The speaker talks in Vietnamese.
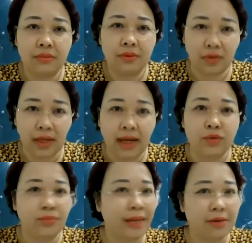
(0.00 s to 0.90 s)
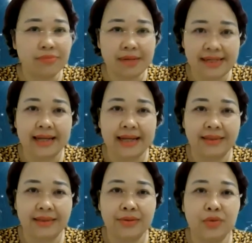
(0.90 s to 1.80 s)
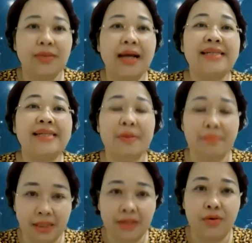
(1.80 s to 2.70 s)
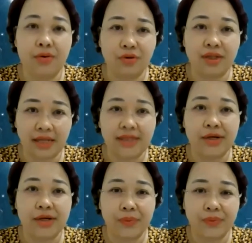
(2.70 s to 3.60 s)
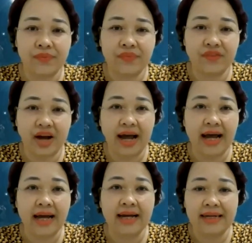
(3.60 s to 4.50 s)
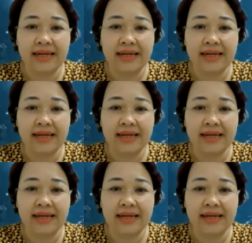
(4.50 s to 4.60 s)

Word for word: Có thể chúng ta không đi nhanh, chúng ta sẽ bị mất cơ hội rất là nhiều. Và